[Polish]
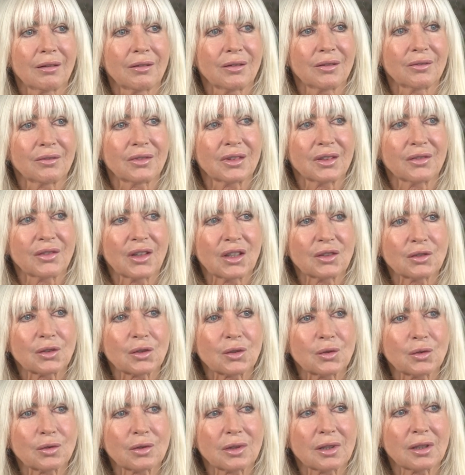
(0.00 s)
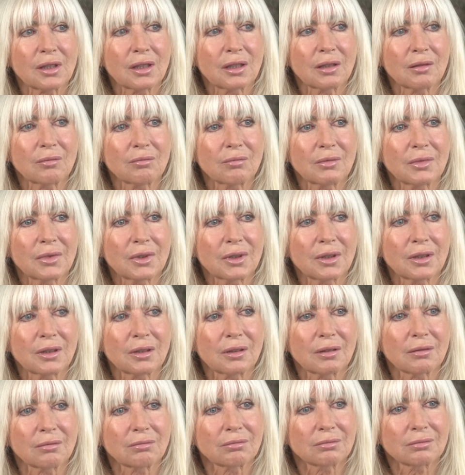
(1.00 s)
w związku z tym
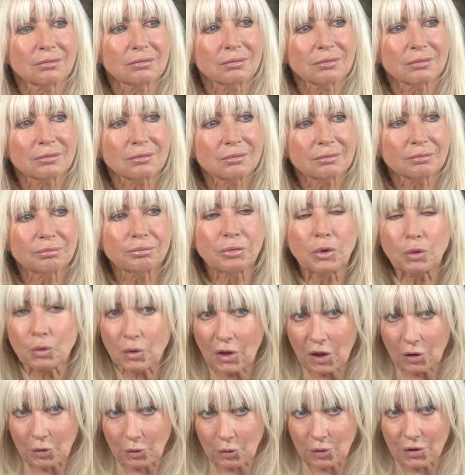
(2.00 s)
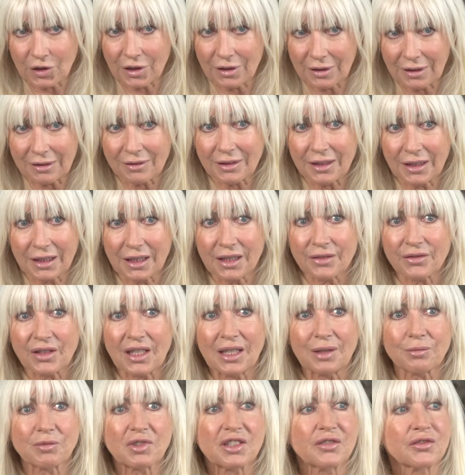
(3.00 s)
e, pół roku się
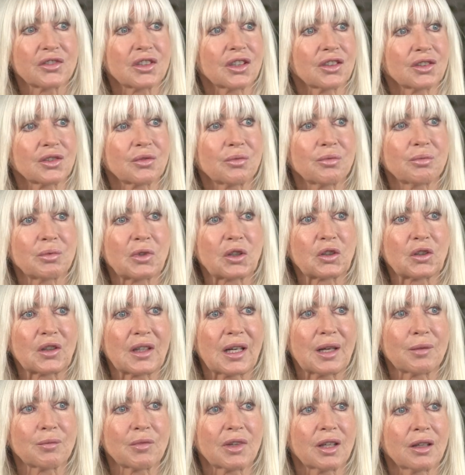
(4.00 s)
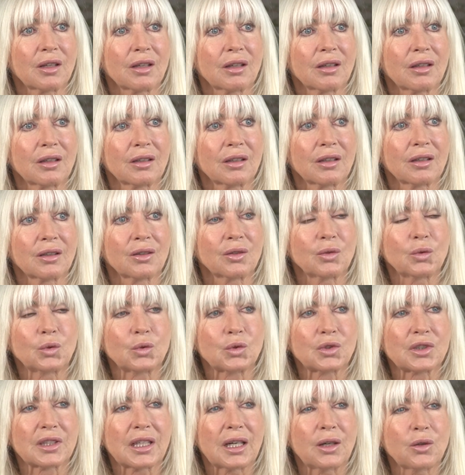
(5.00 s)
zastanawiałam, czy wziąć w programie
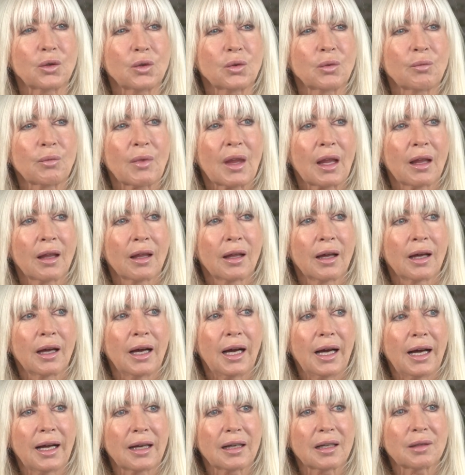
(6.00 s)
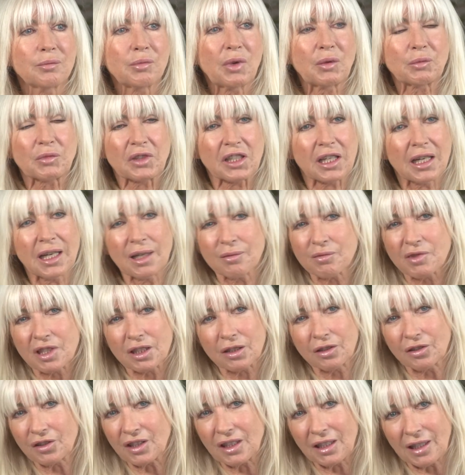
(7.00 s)
udział, ale pomyślałam, że
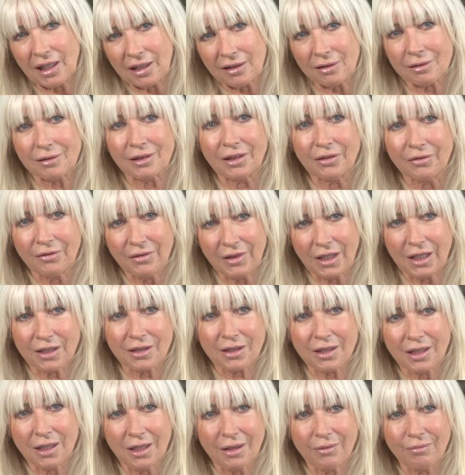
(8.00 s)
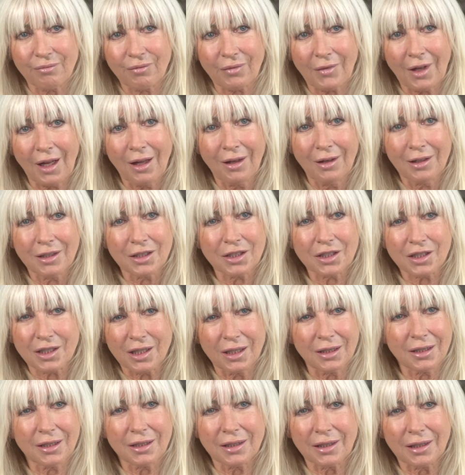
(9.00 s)
to nie ja jestem ważna
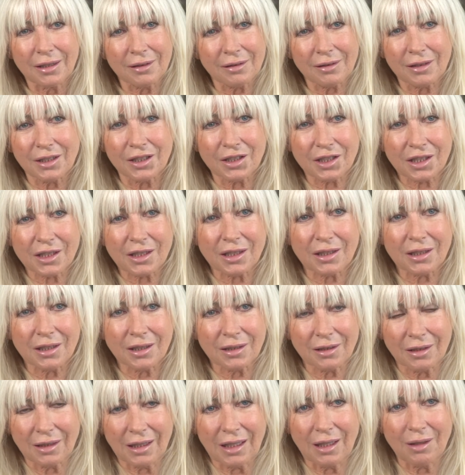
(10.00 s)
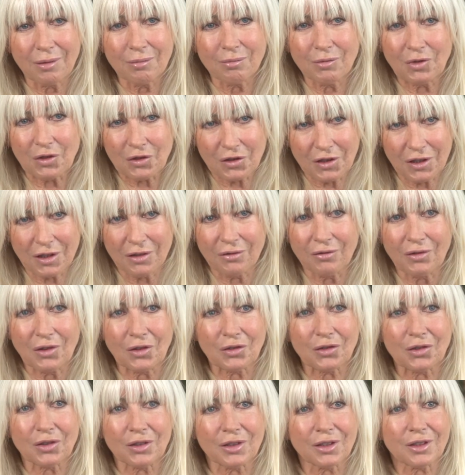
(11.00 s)
jeżeli jest jeszcze jedna
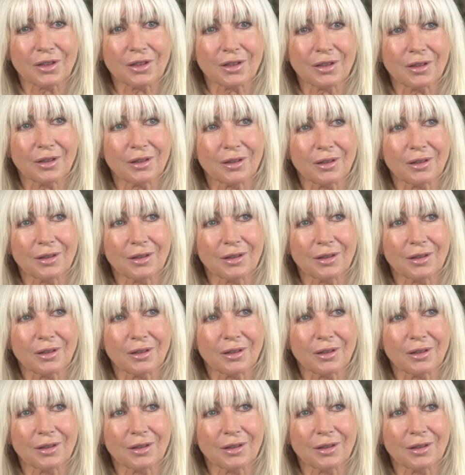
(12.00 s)
możliwość